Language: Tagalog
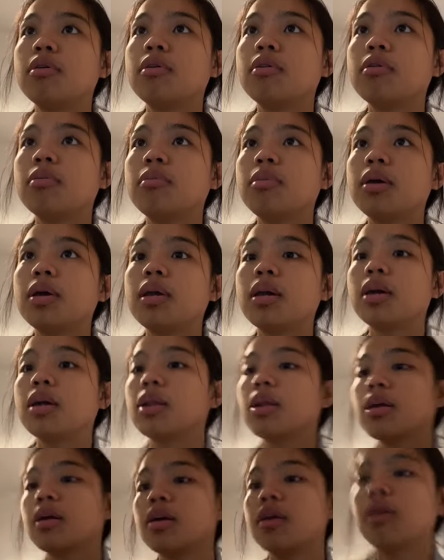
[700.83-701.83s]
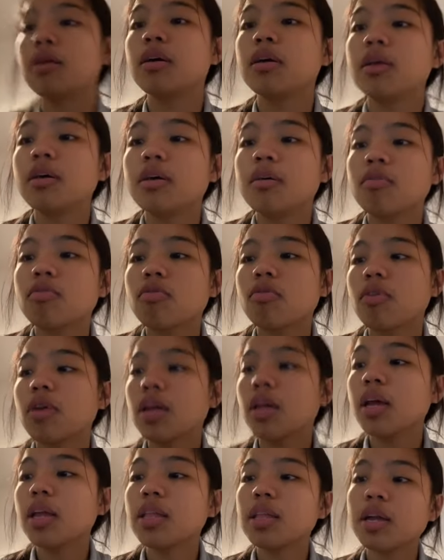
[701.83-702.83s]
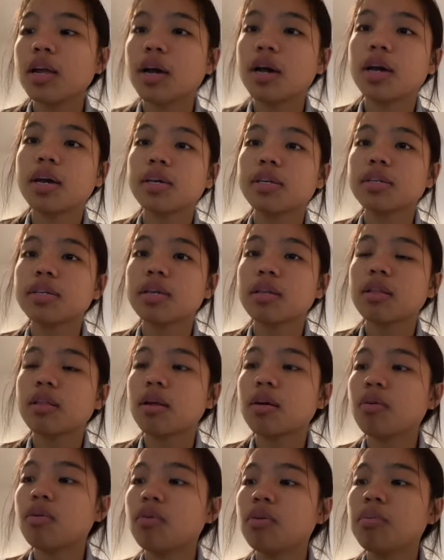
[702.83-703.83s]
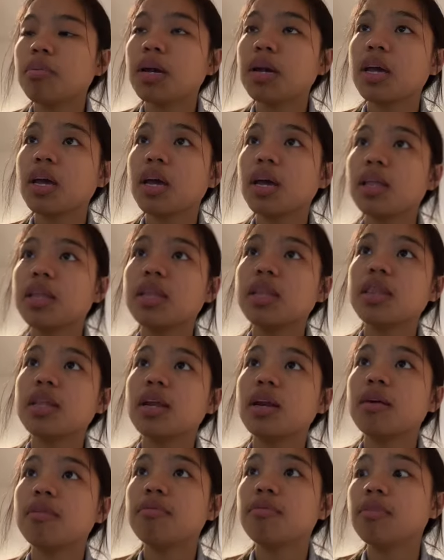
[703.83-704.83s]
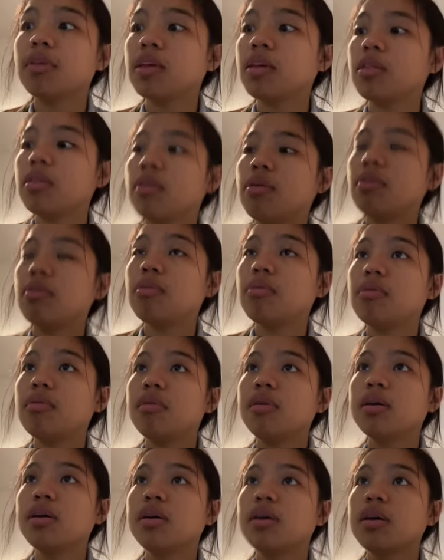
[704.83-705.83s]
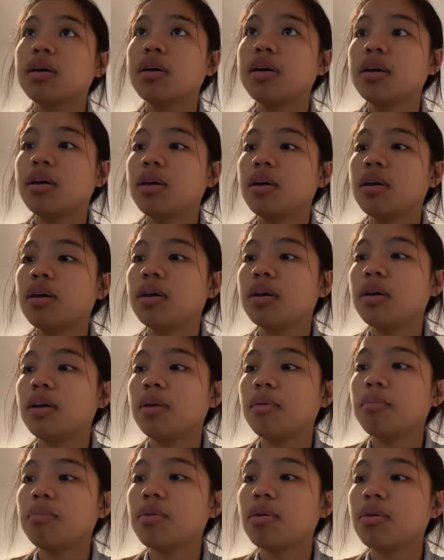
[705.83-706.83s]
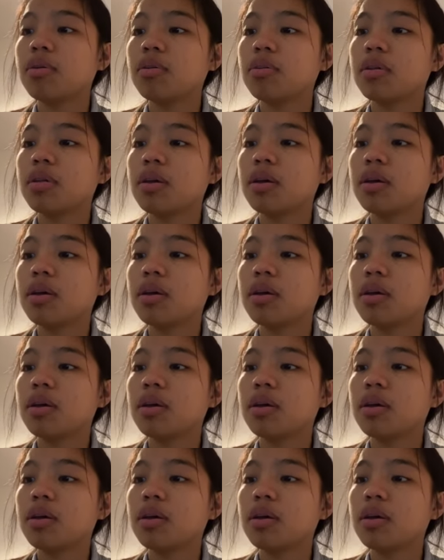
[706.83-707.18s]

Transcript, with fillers: Ano ba So, ayan guys. At ako'y mag -e edit na ng video. Ayan yun.